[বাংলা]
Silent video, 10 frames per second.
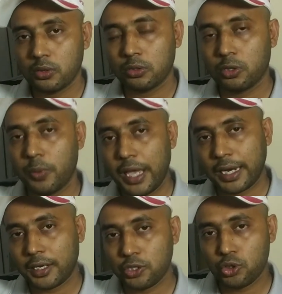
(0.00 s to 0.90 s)
অথবা
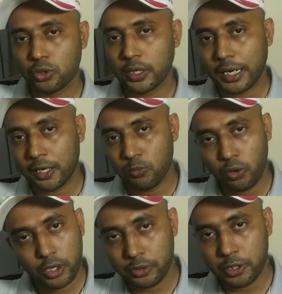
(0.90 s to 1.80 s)
একটা যৌগিক একটা
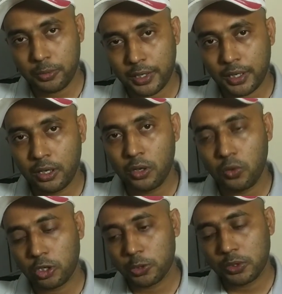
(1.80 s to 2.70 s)
মৌলিক হইতে পারে
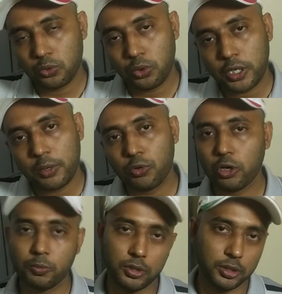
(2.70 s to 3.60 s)
অথবা দুইটাই
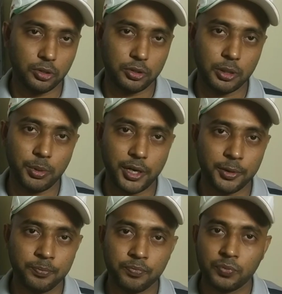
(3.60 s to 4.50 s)
মৌলিক পদার্থ হইতে পারে
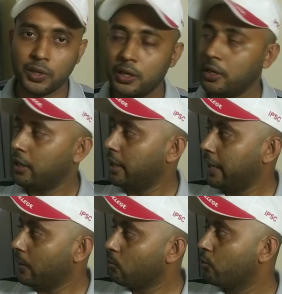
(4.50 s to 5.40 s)

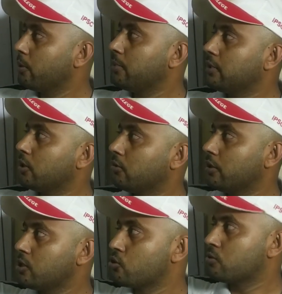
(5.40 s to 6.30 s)
এর উপরে ভিত্তি
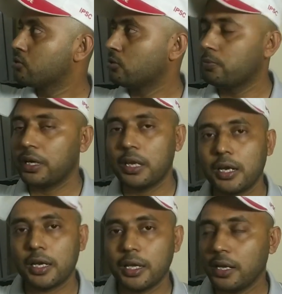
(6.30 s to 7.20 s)
করে সংযোজন
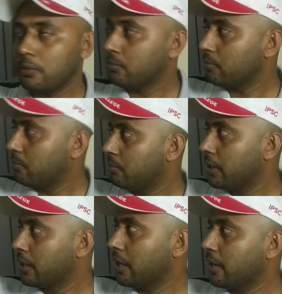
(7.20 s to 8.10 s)
বিক্রিয়াটাকে
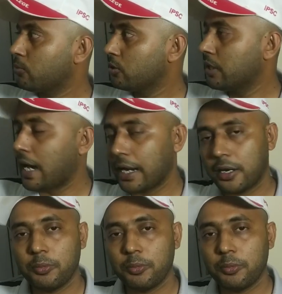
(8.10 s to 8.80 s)
বিক্রিয়াটার মধ্যে আরেকটা